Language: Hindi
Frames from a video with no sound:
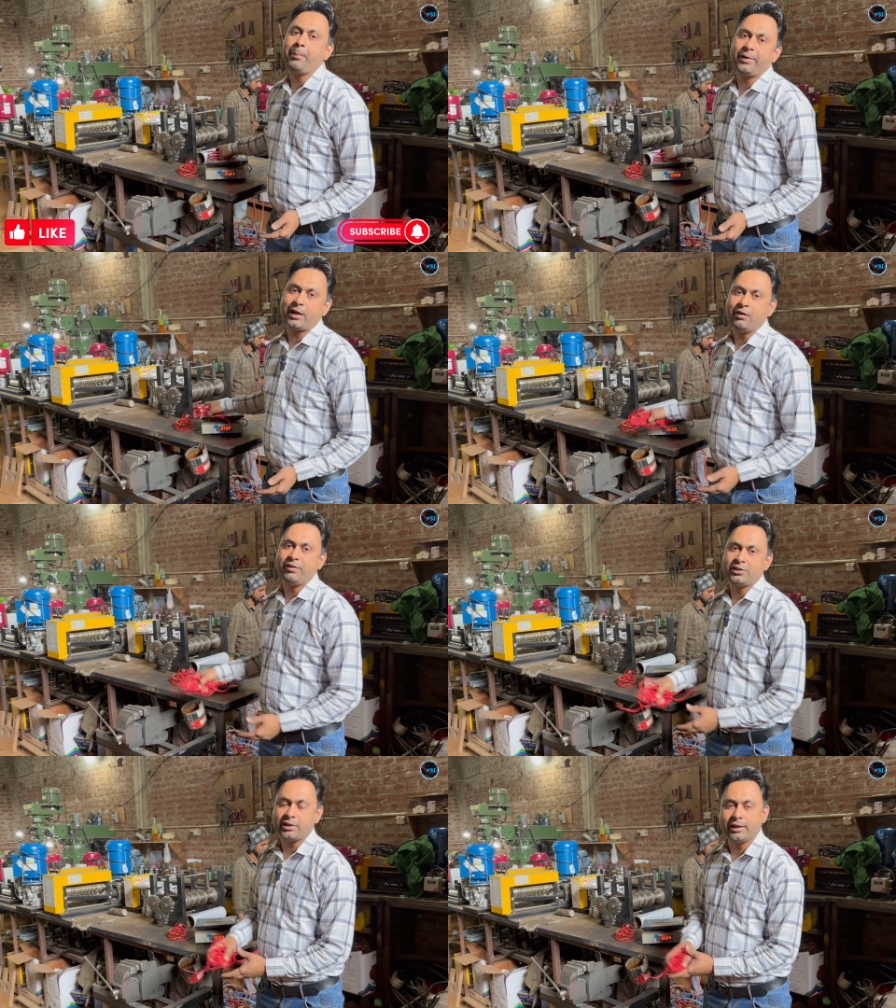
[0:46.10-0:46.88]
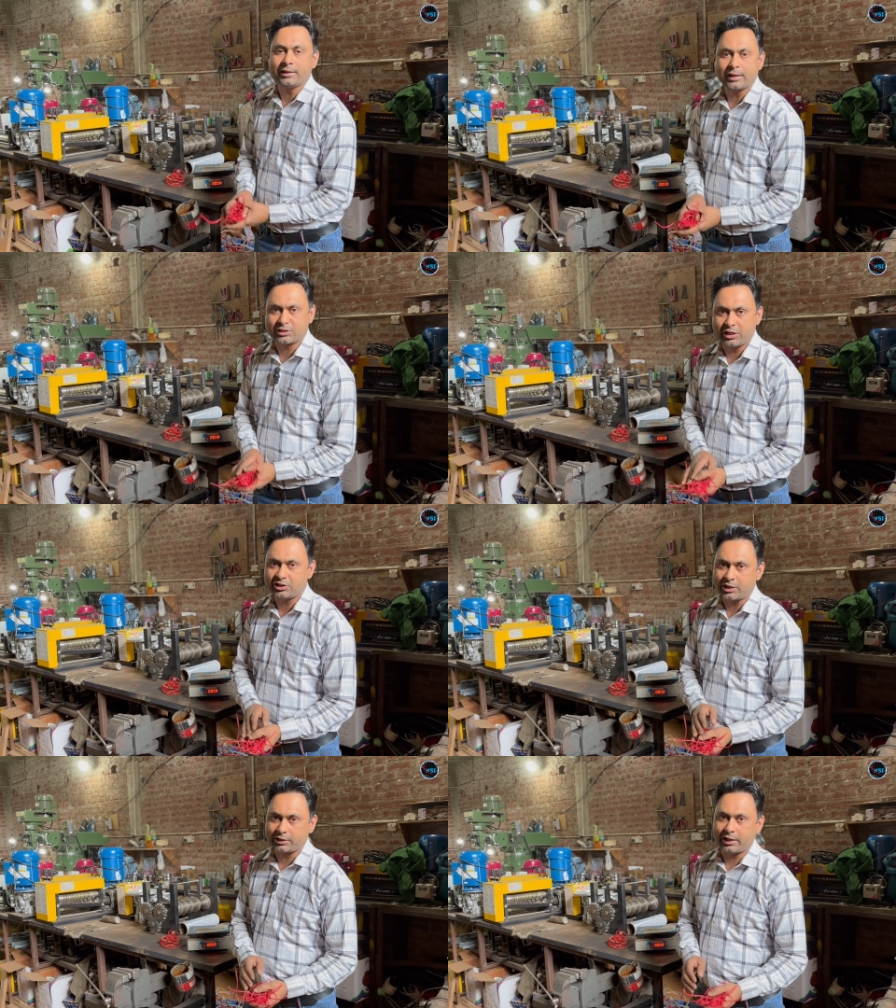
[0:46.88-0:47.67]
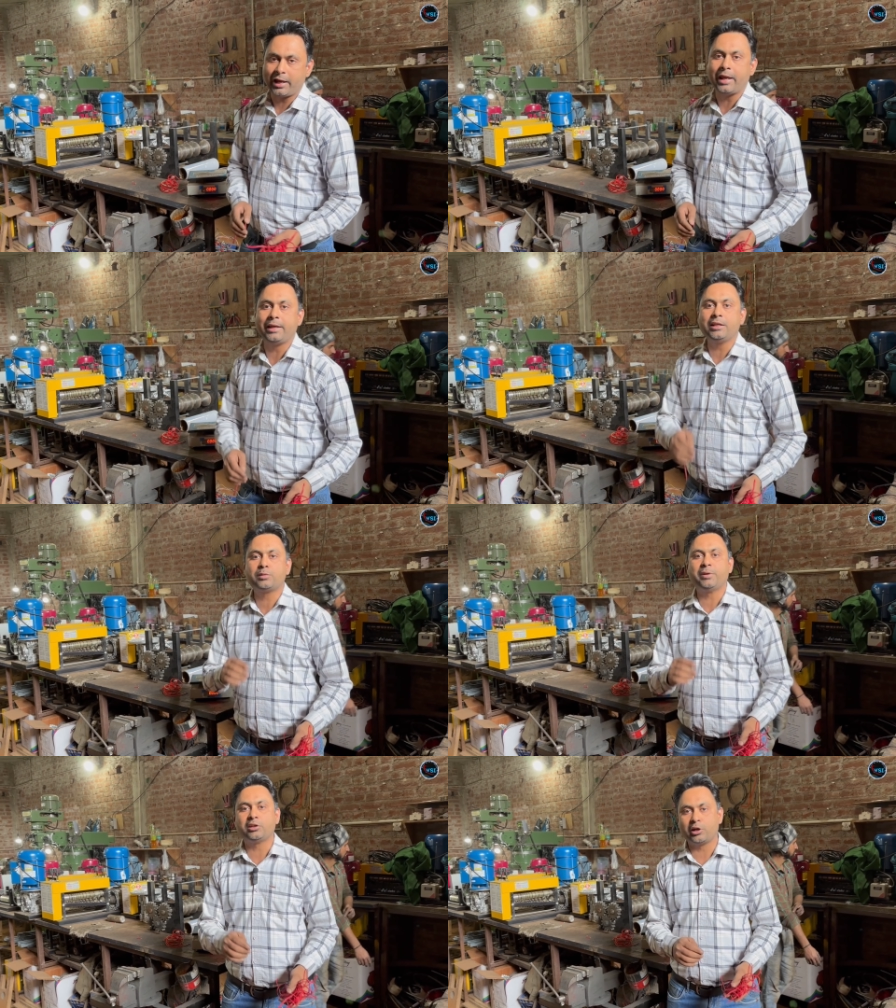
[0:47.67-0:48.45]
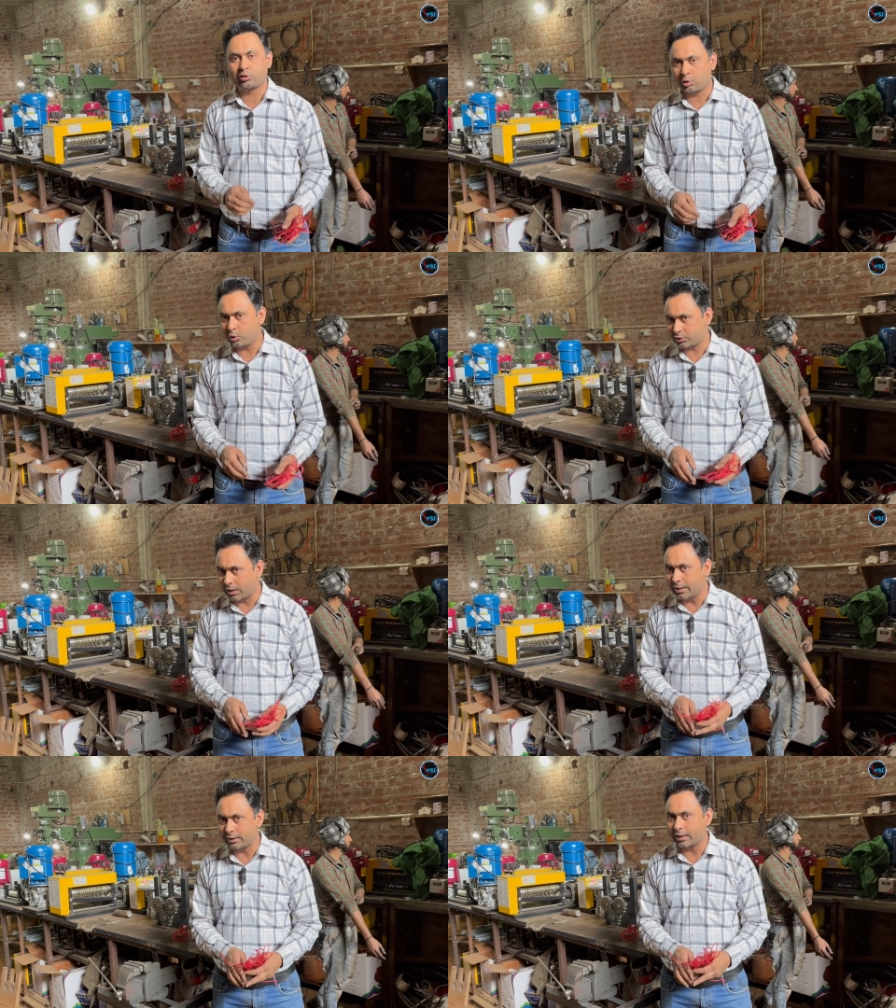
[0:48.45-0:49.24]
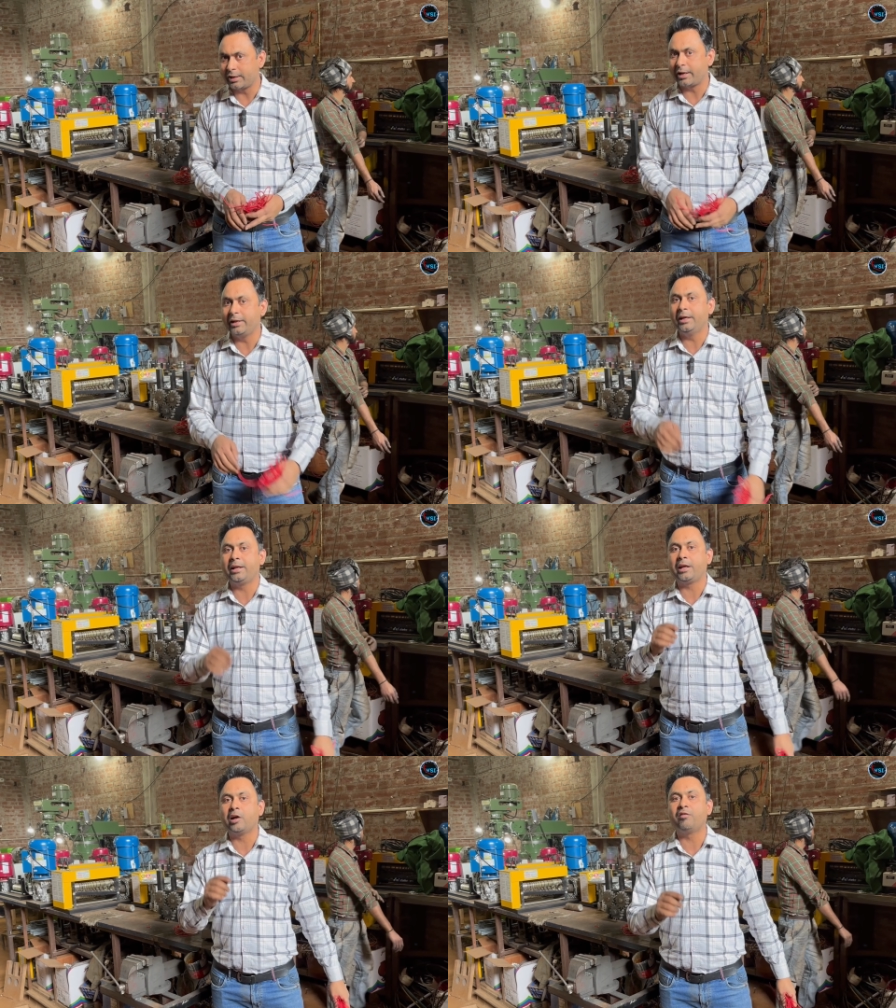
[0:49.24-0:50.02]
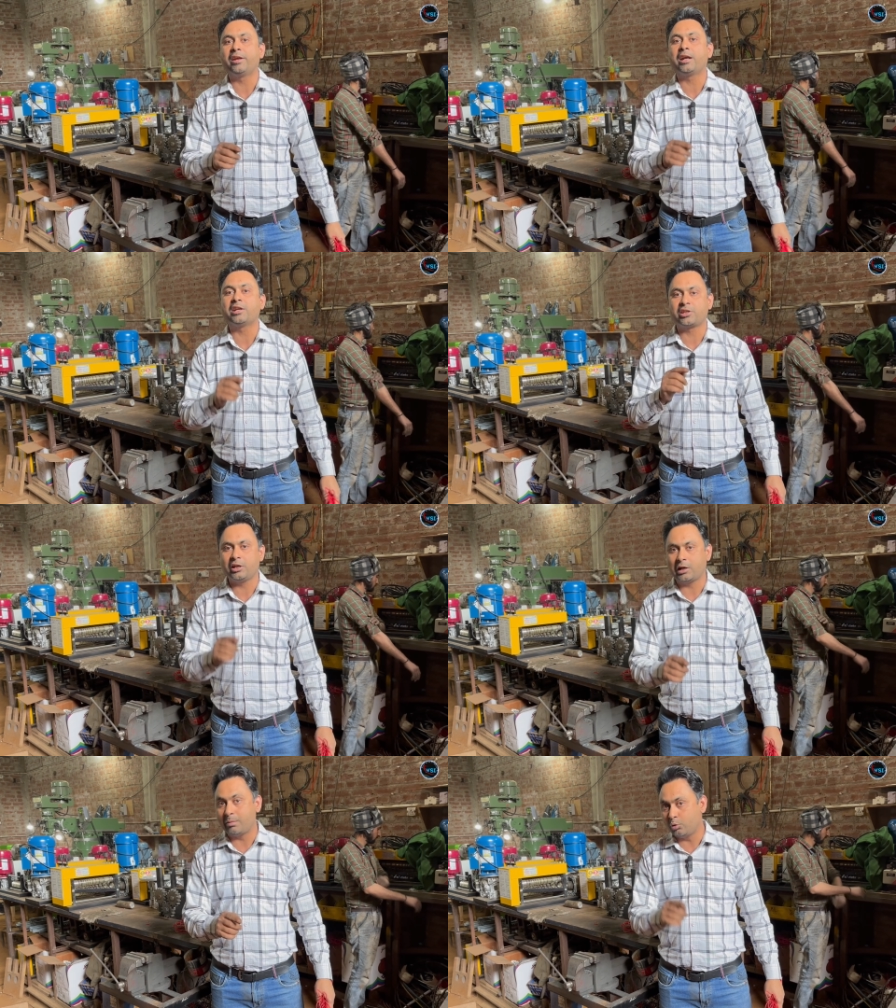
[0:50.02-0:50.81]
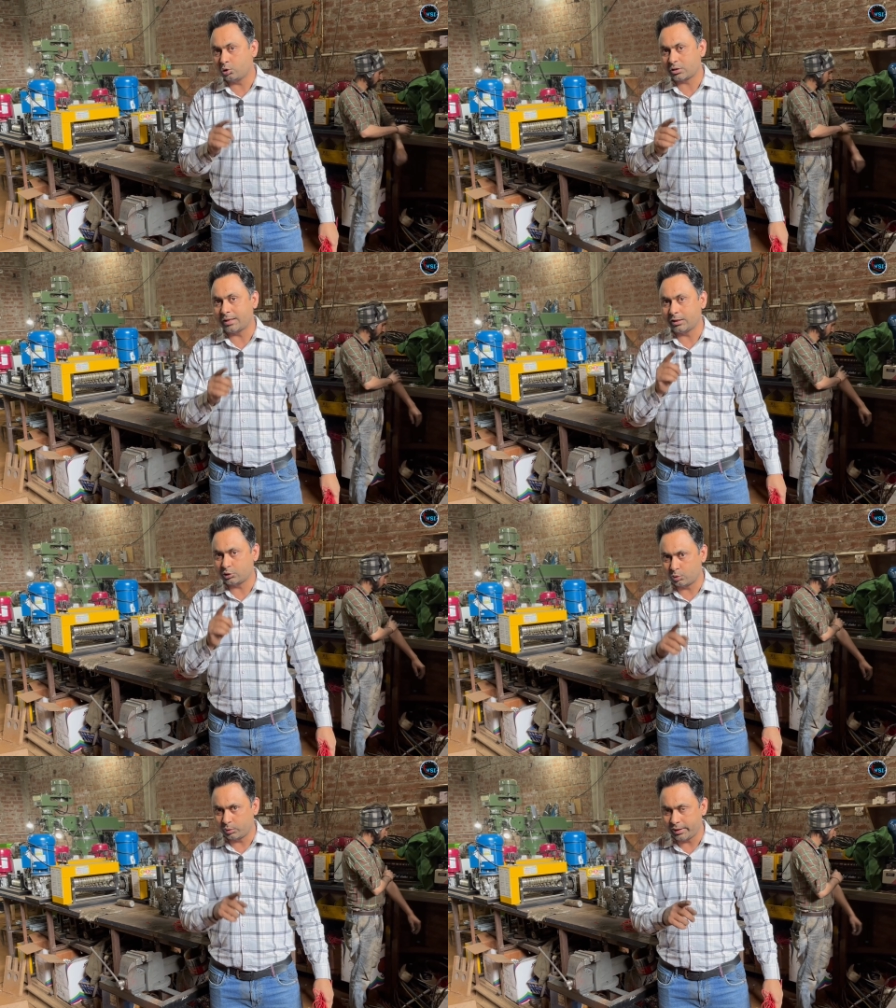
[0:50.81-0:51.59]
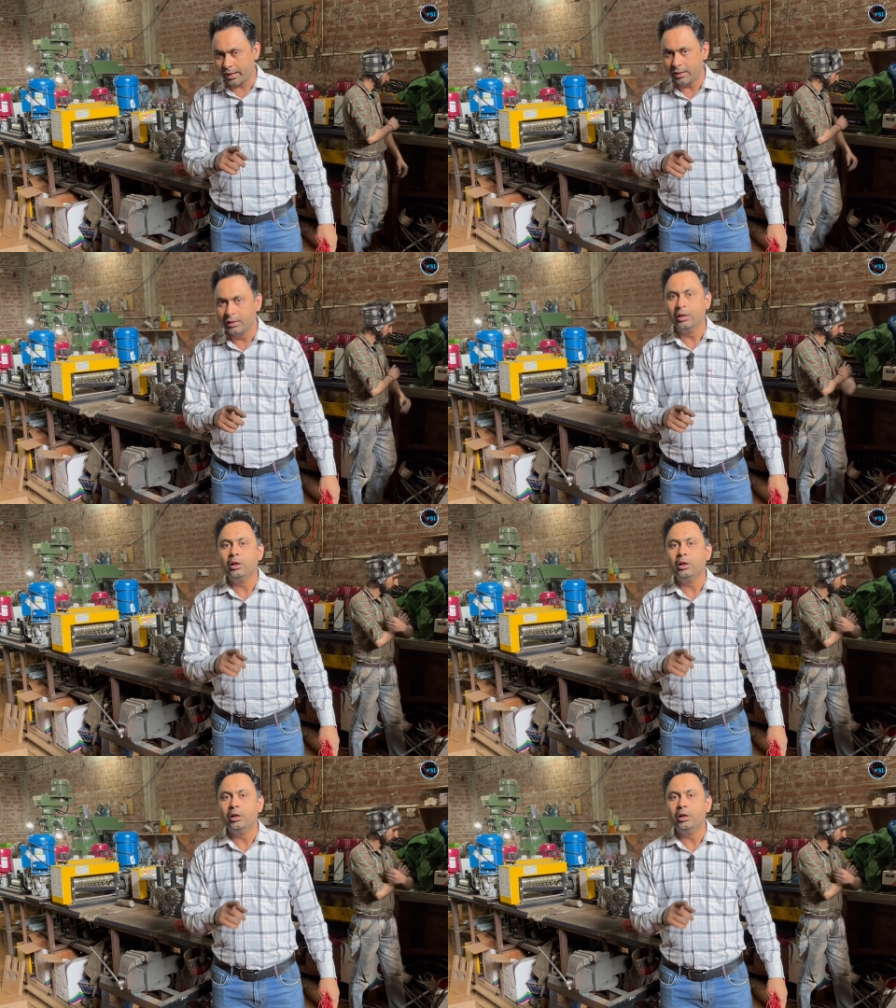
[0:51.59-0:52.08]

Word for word: आप रिकवरी सीख सीख सकते हैं इस बिजनेस को स्टार्ट करने के लिए रिकवरी का सीखना बहुत ज़्यादा ज़रूरी है